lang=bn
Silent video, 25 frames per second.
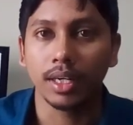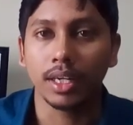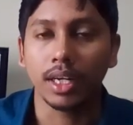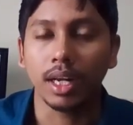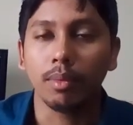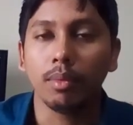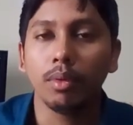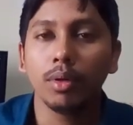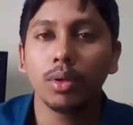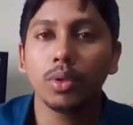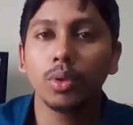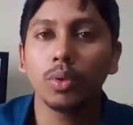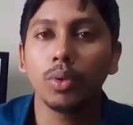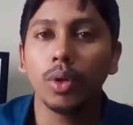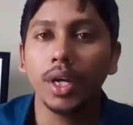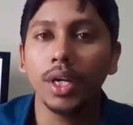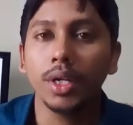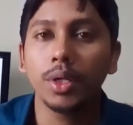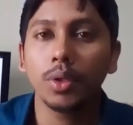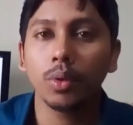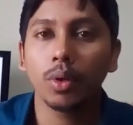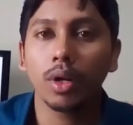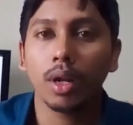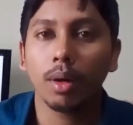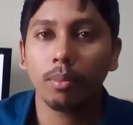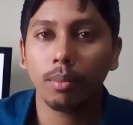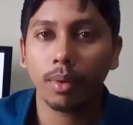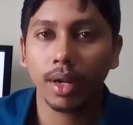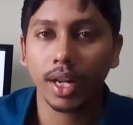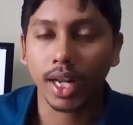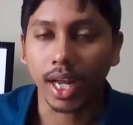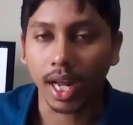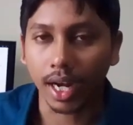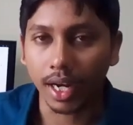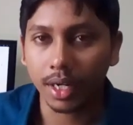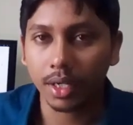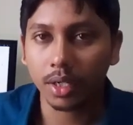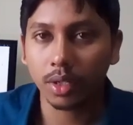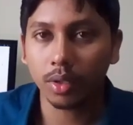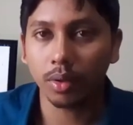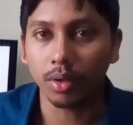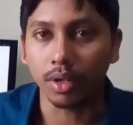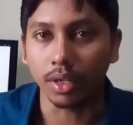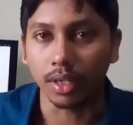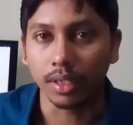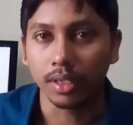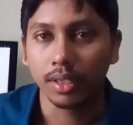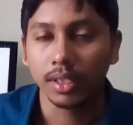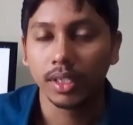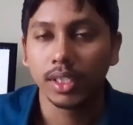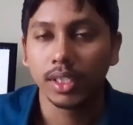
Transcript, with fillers: ডাবল টু এইট টু নাম্বারে কানেক্ট করি